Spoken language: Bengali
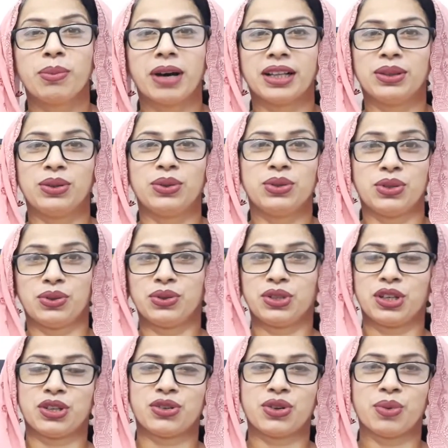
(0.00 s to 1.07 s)

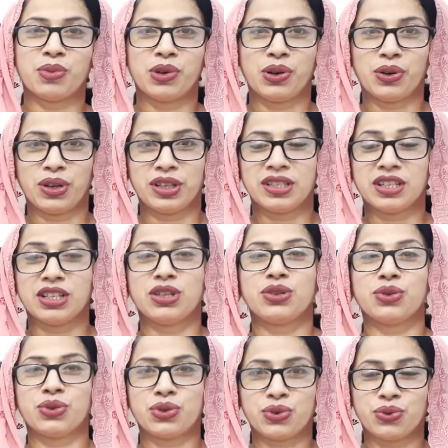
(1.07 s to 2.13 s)
বাদ্যযন্ত্রের সমন্বয়ে সৃষ্ট
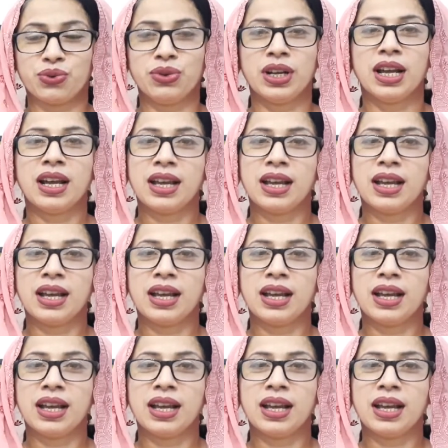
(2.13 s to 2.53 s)
সুর